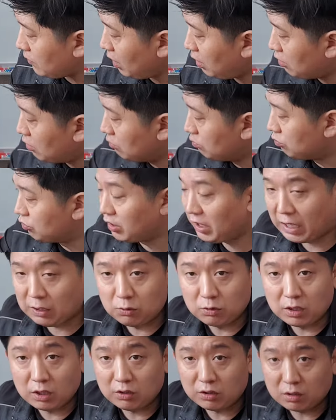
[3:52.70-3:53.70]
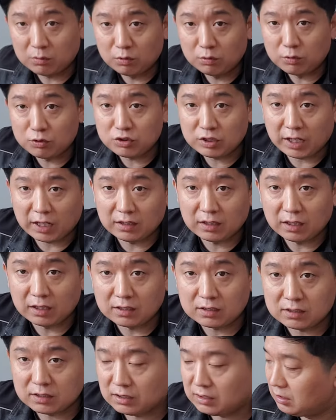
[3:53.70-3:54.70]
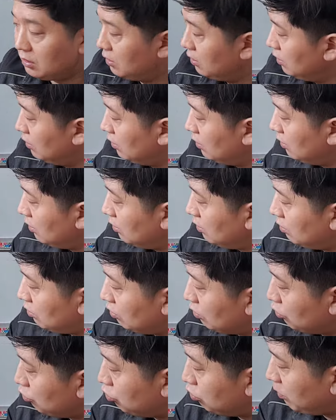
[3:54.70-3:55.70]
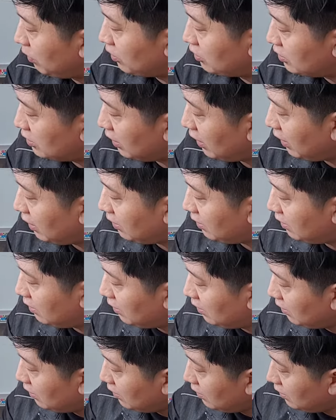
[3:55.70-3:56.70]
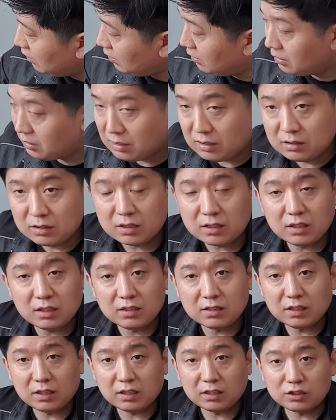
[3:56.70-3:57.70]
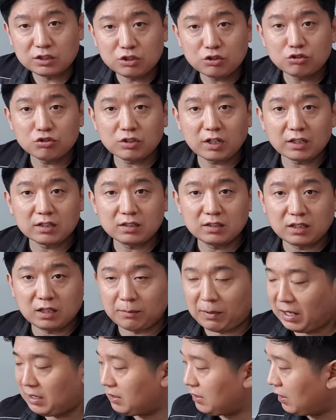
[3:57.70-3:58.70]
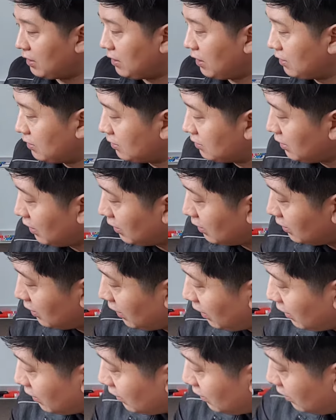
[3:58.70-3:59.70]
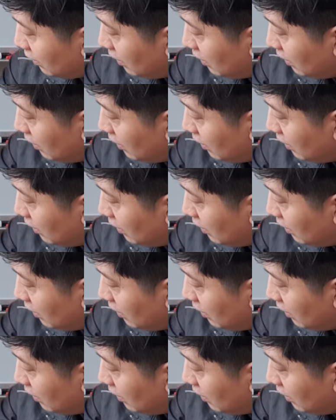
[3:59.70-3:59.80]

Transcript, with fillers: 그럼 물이 안 올라오니까 물 부충이 안 되겠지. 그리고 두 번째 특히 이제 신축 같은 데 많이 나타난 증상인데